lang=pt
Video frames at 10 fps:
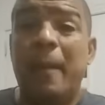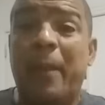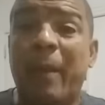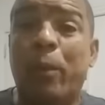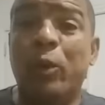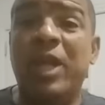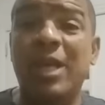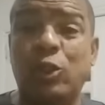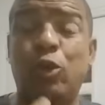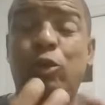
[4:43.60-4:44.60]
Para
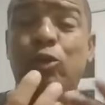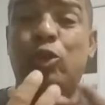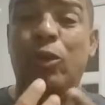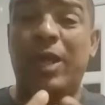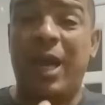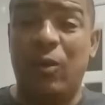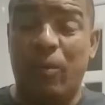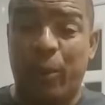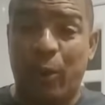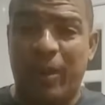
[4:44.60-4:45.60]
poder solucionar
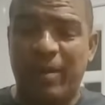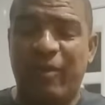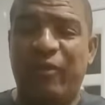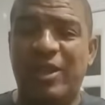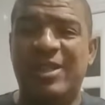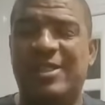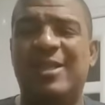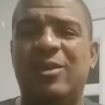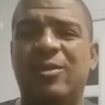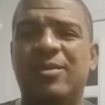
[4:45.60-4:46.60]
um problema
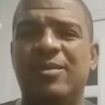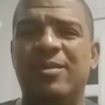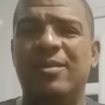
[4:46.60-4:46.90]
financeiro,